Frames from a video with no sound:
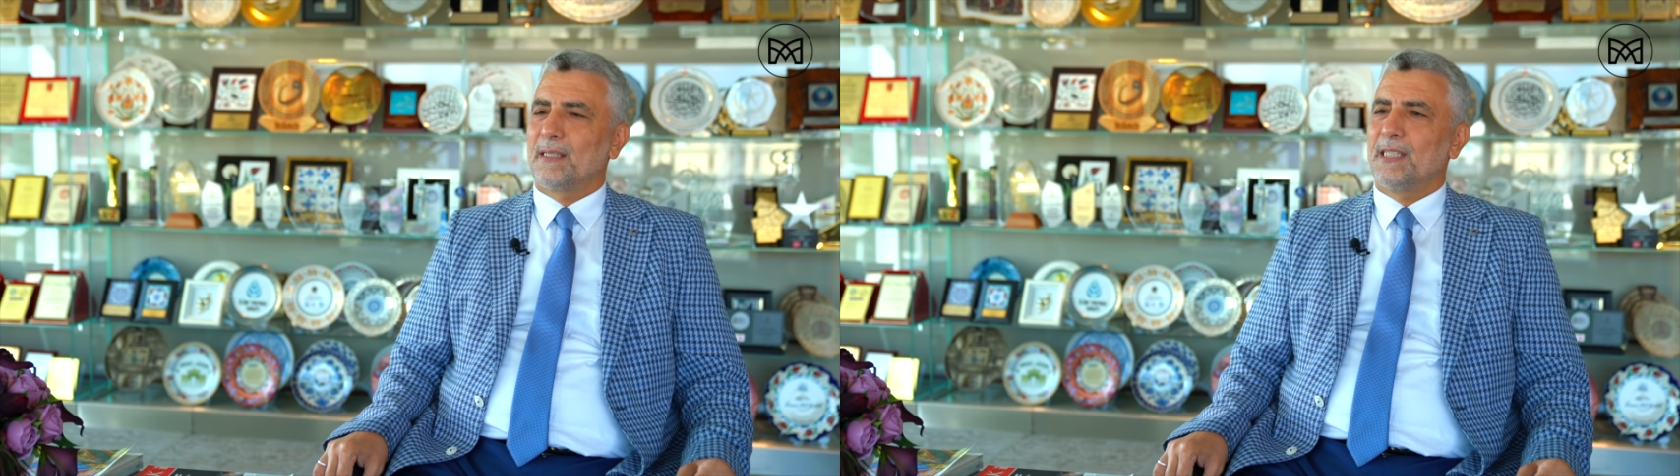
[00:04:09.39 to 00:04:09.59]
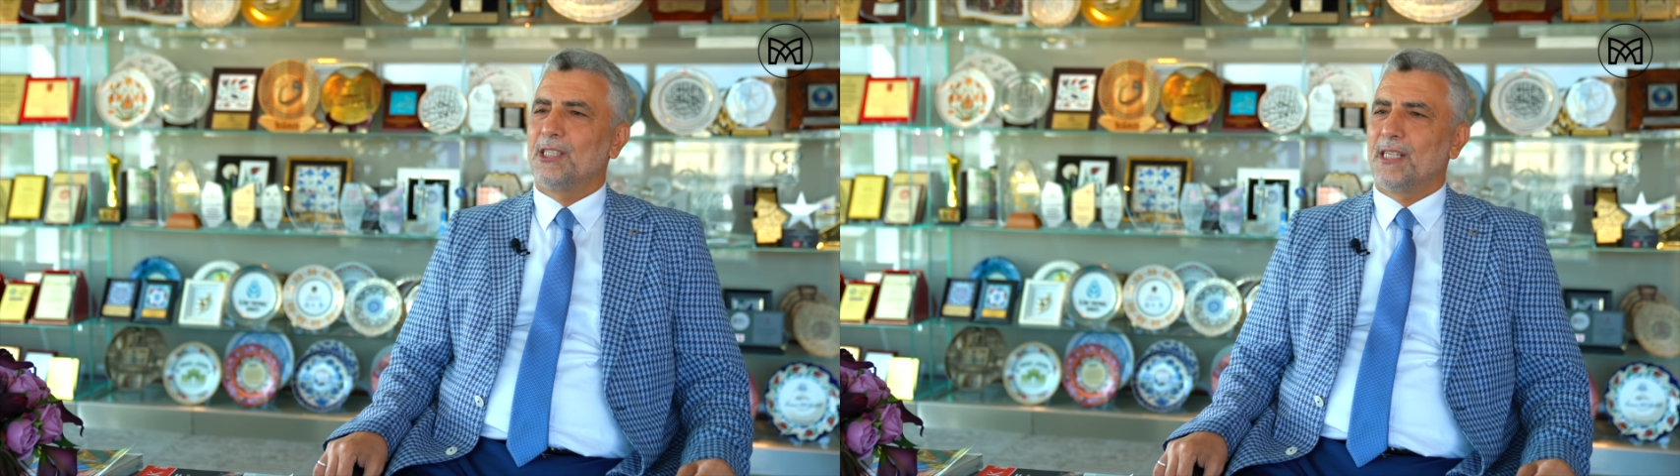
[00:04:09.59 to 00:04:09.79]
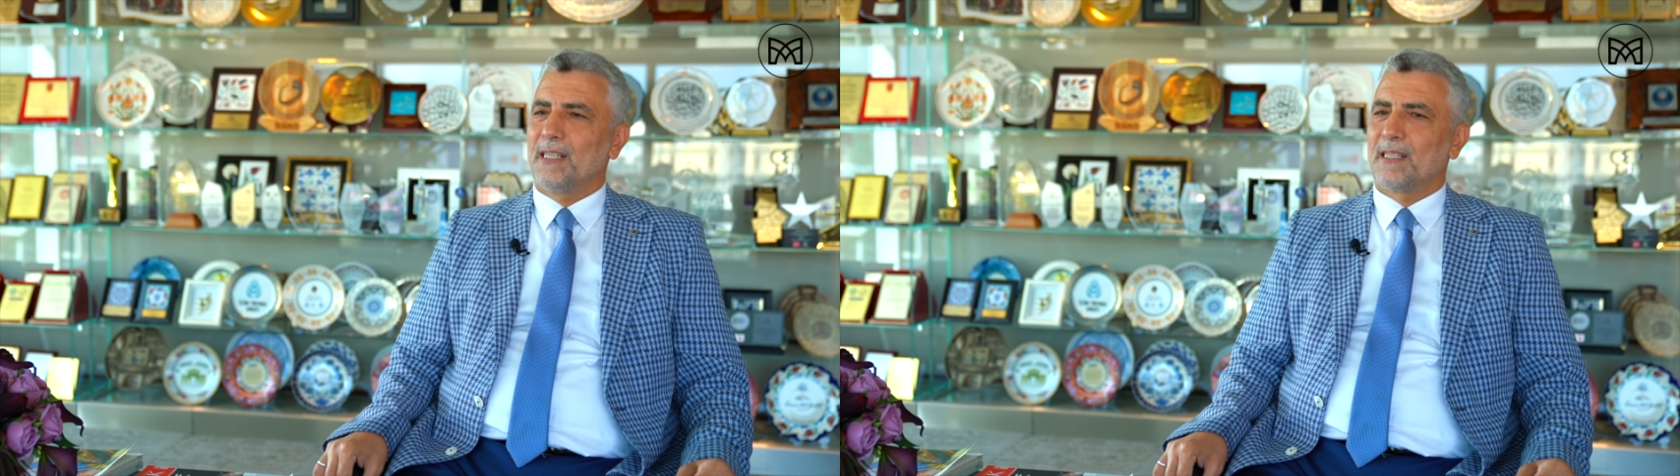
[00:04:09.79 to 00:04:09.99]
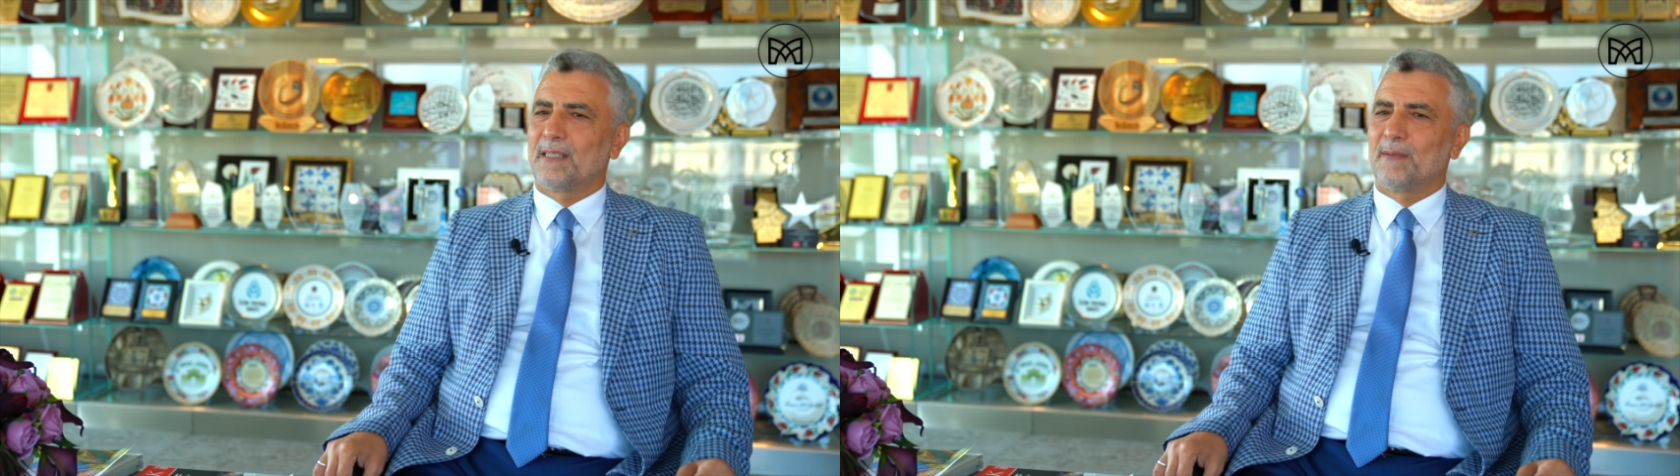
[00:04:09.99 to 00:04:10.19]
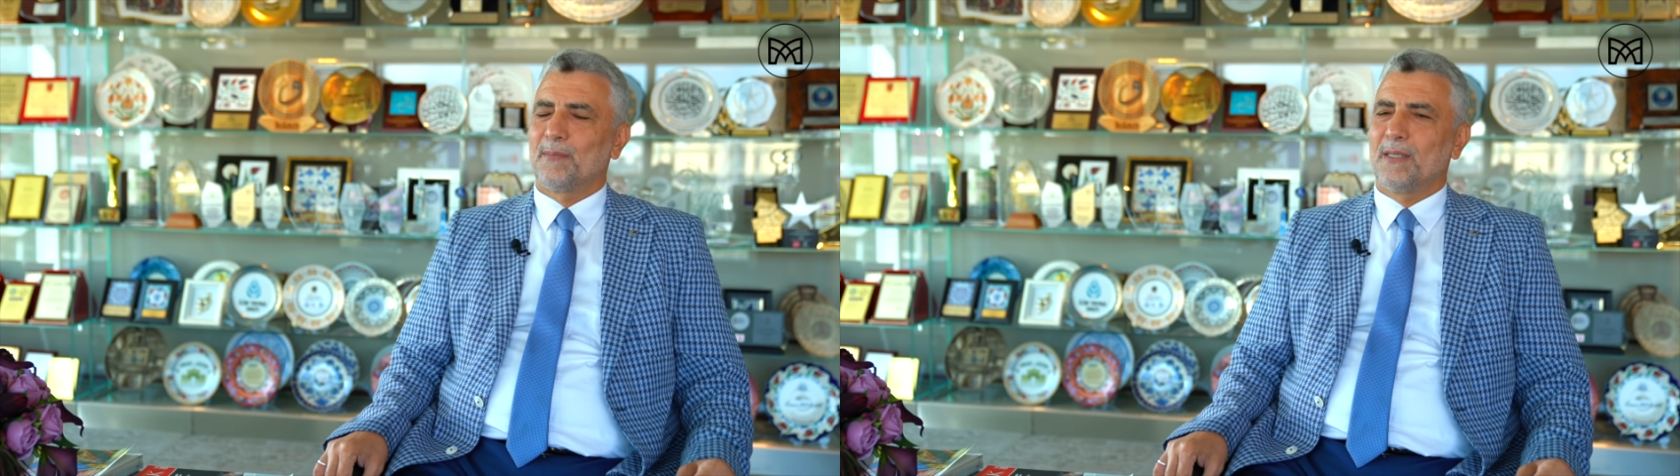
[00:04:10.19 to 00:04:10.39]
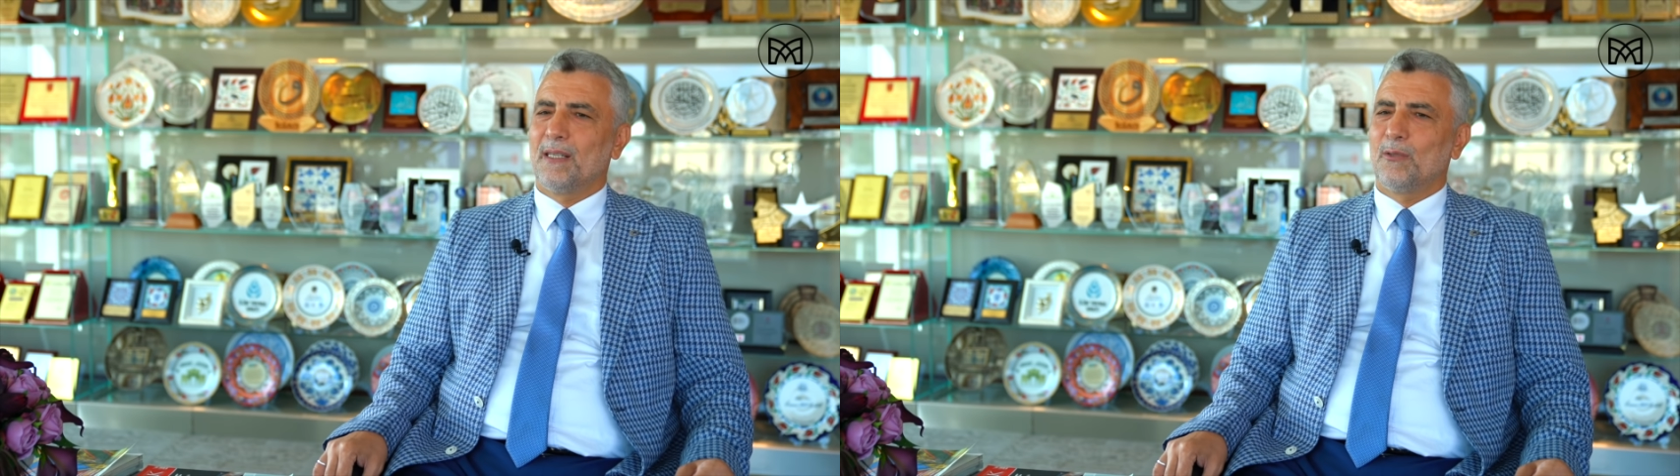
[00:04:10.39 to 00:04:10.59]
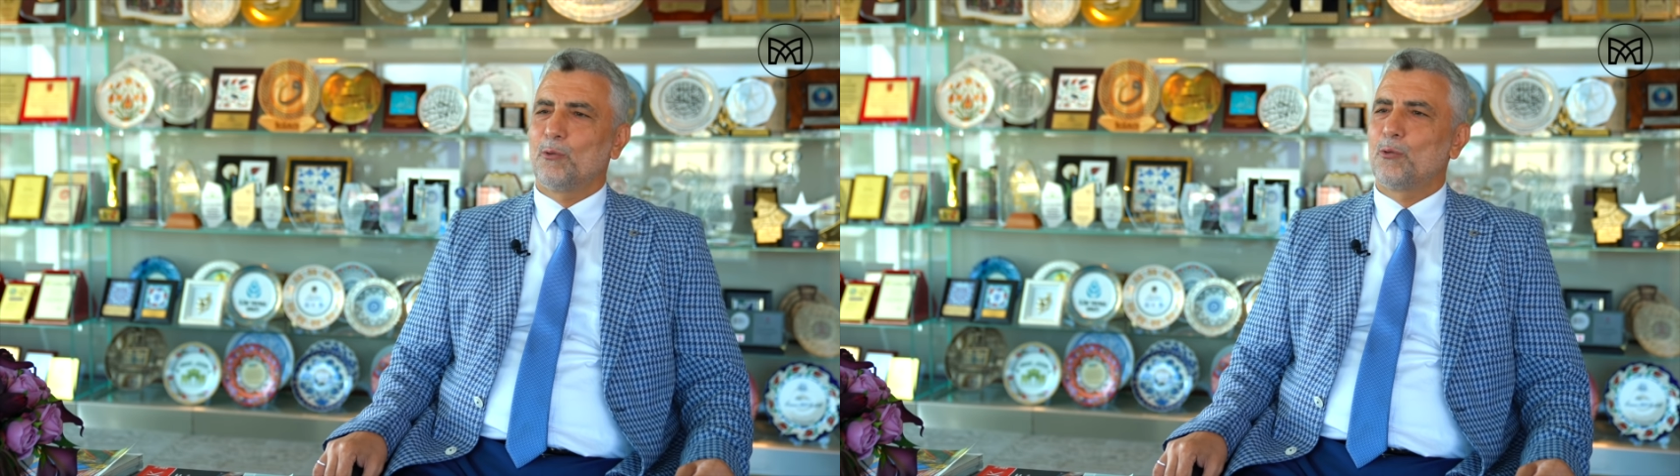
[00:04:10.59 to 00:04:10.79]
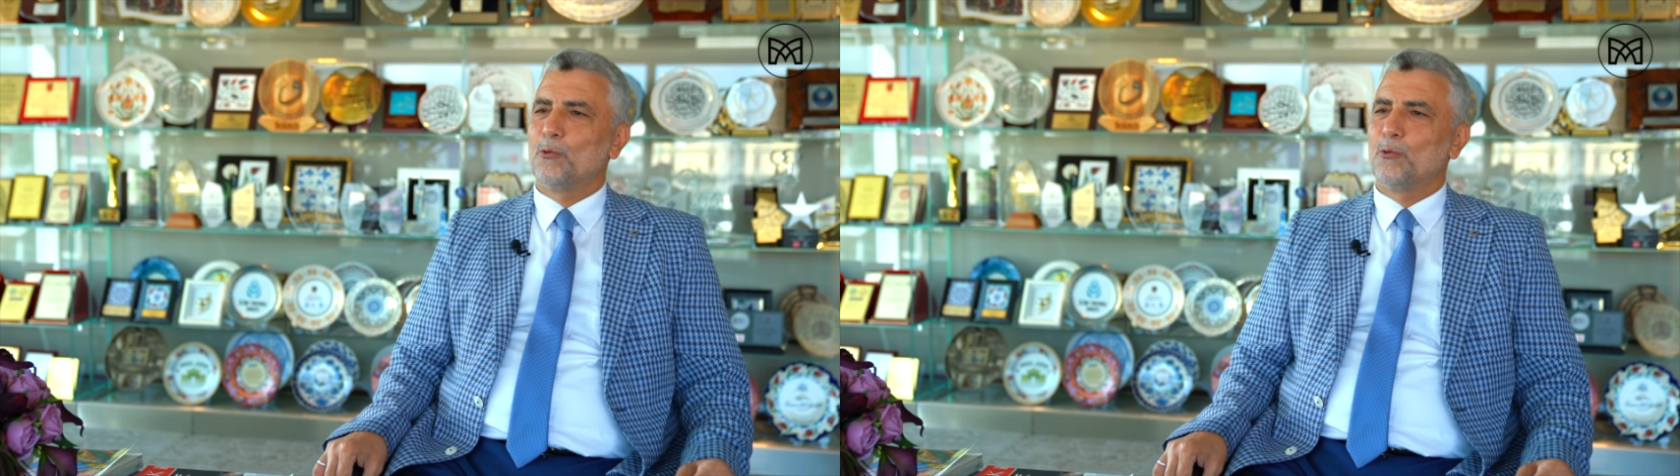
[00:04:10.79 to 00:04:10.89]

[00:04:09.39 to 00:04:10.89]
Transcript: iş hayatımda 3.